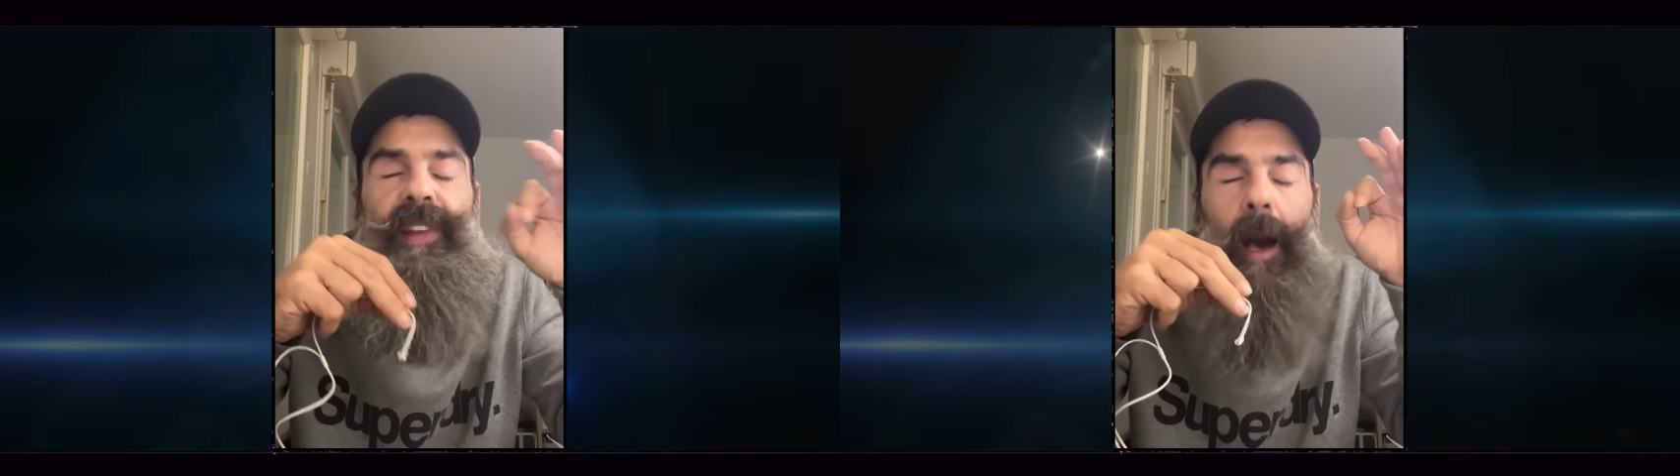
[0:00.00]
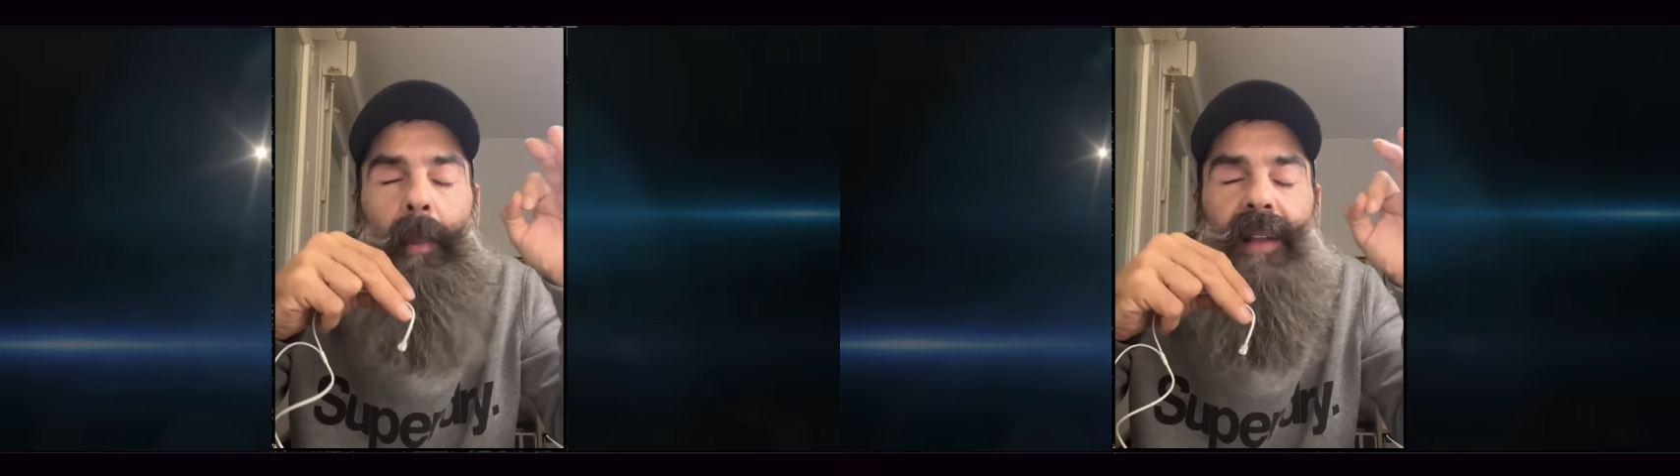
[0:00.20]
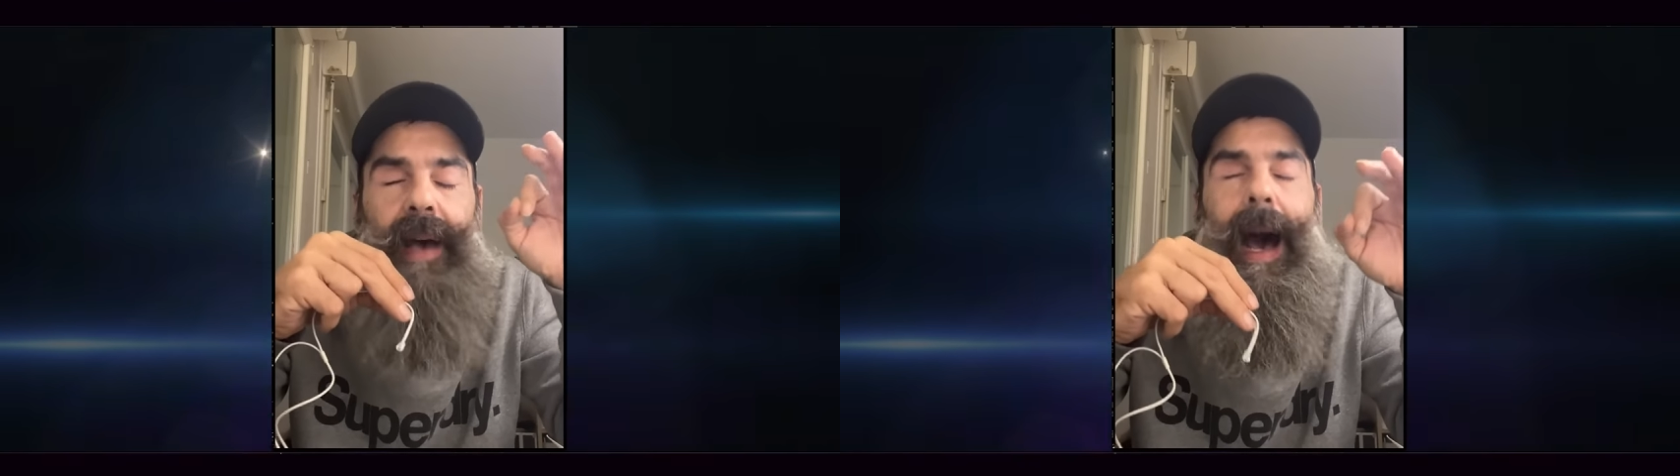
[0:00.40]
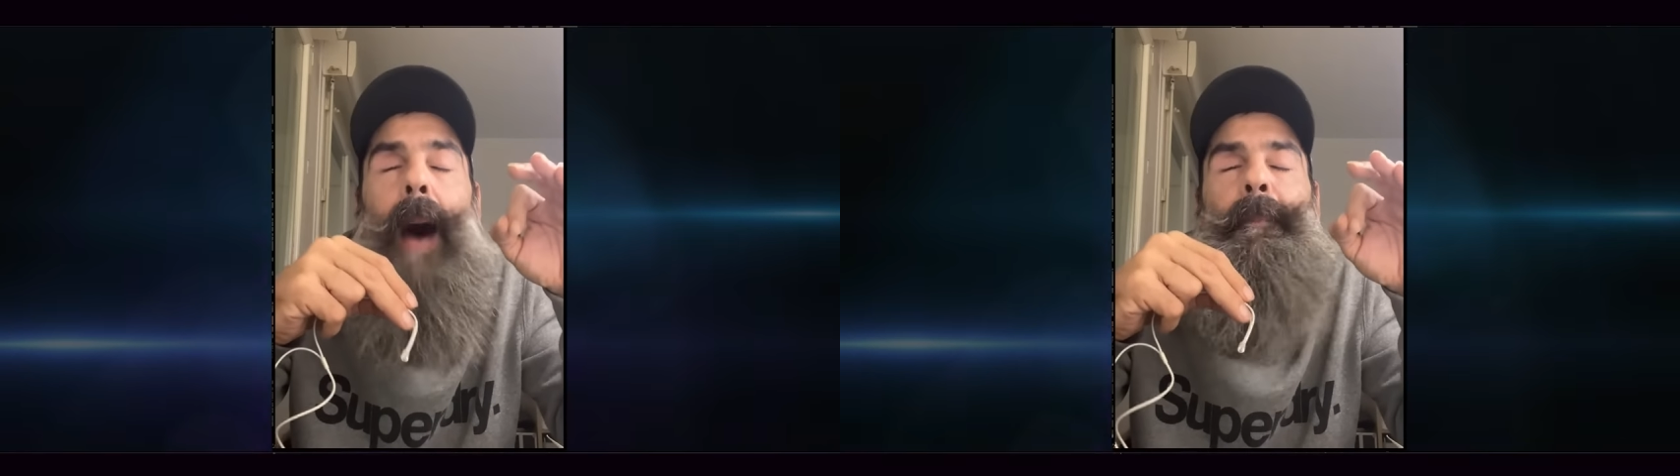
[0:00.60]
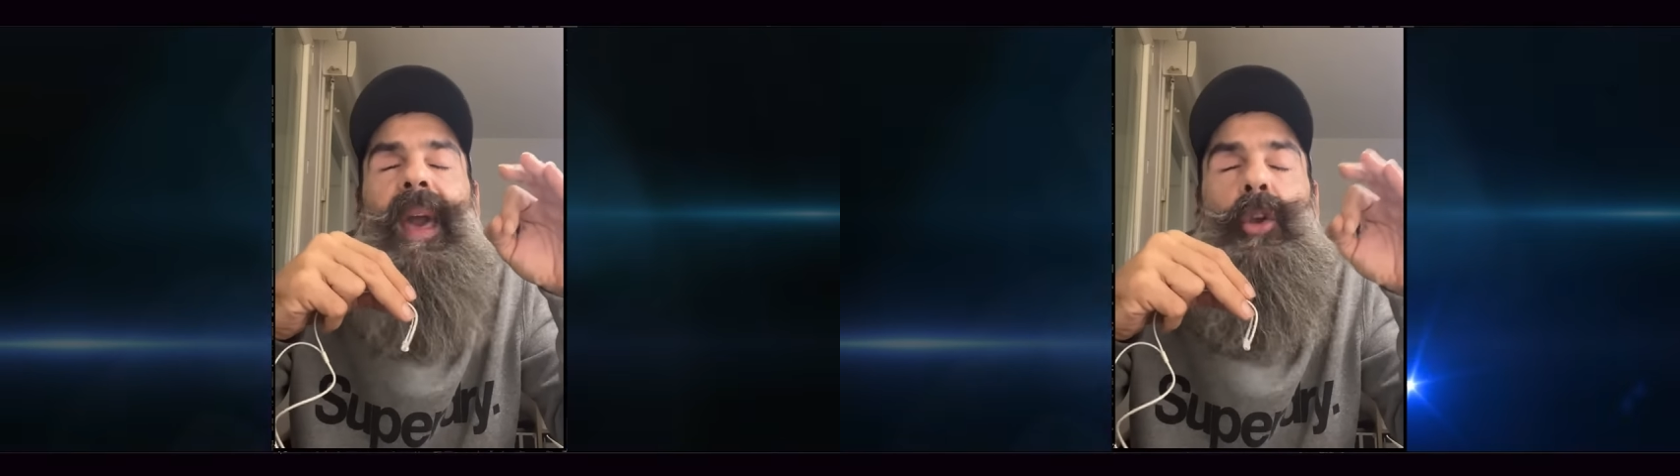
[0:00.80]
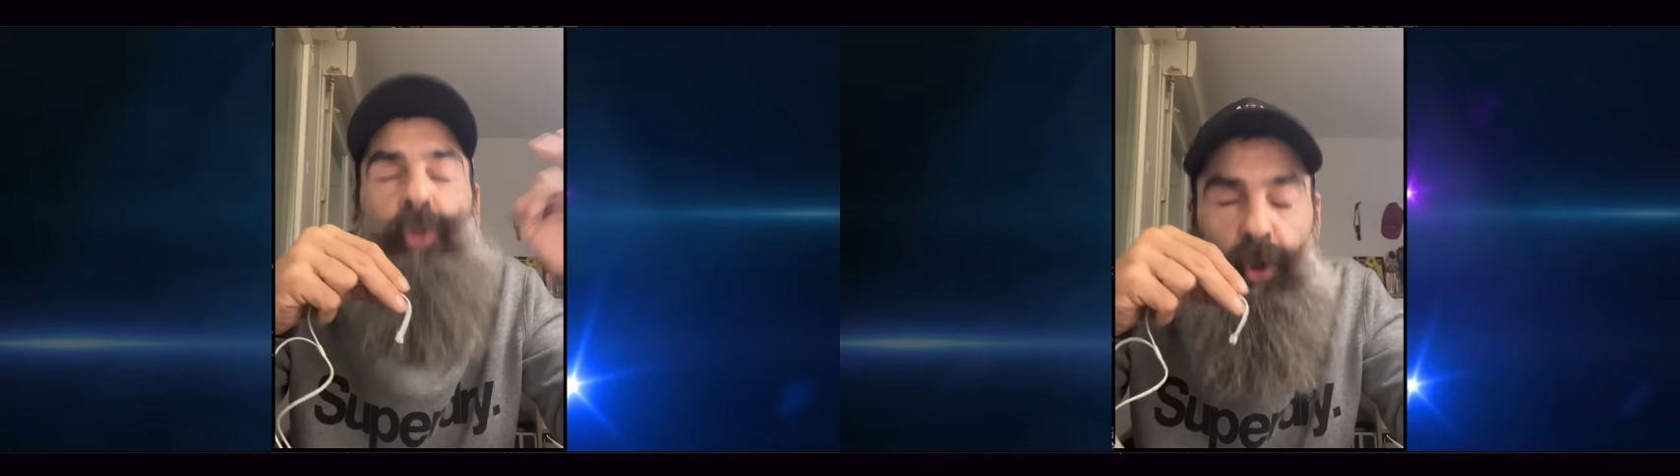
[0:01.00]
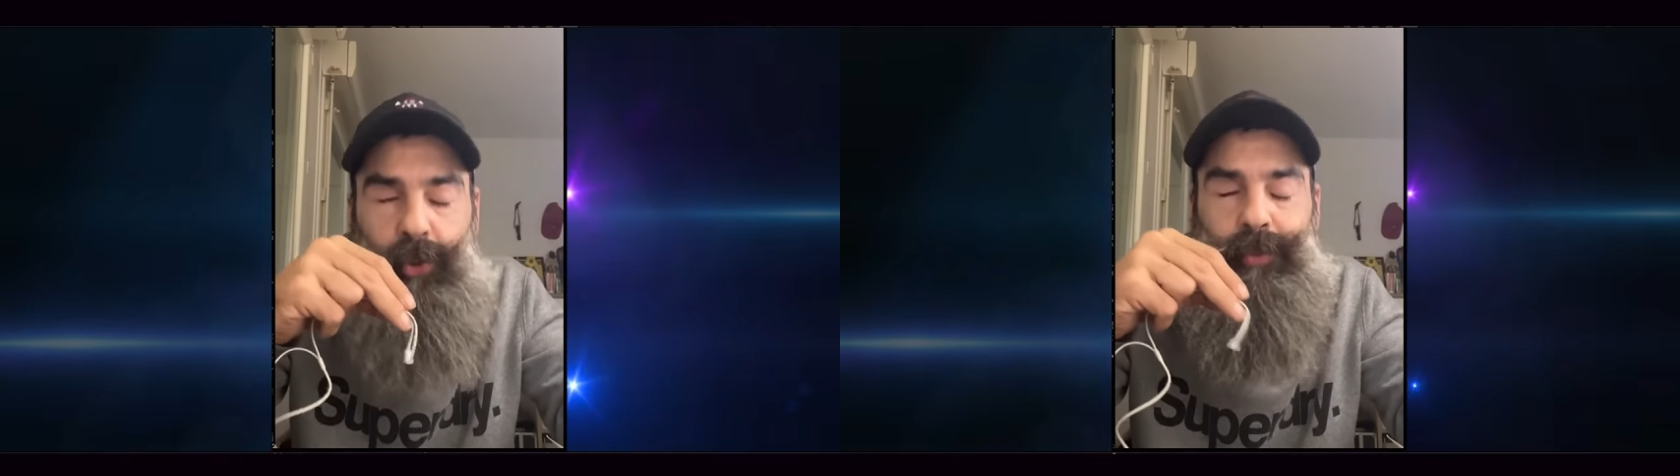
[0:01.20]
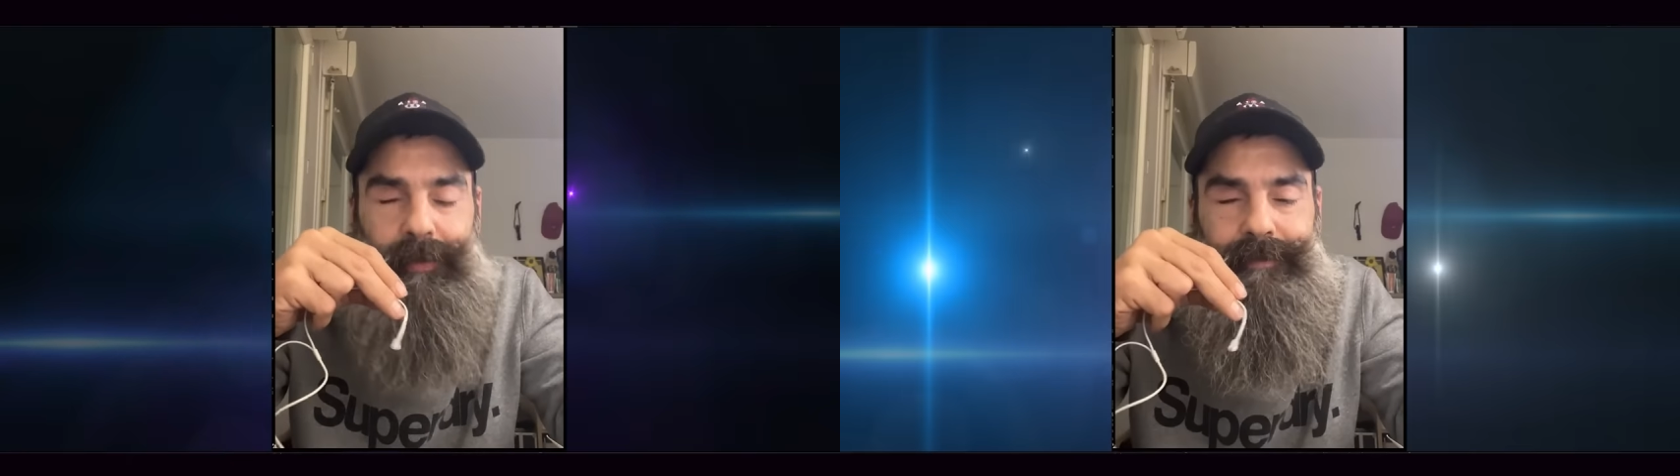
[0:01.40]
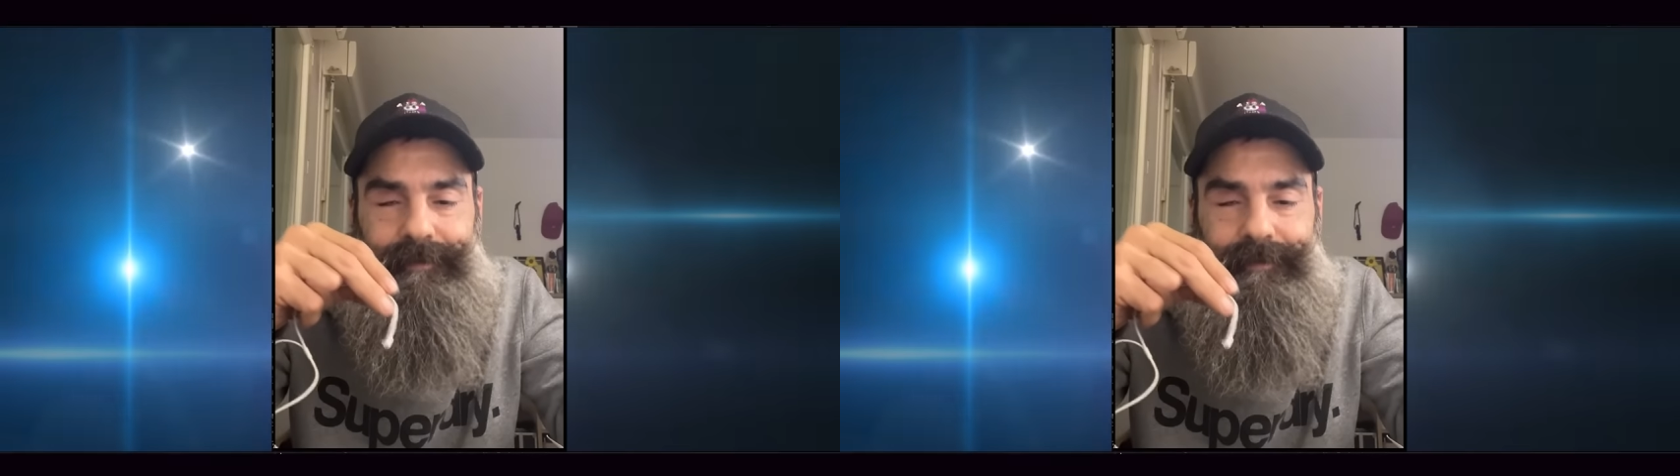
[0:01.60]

Darmanin a perdu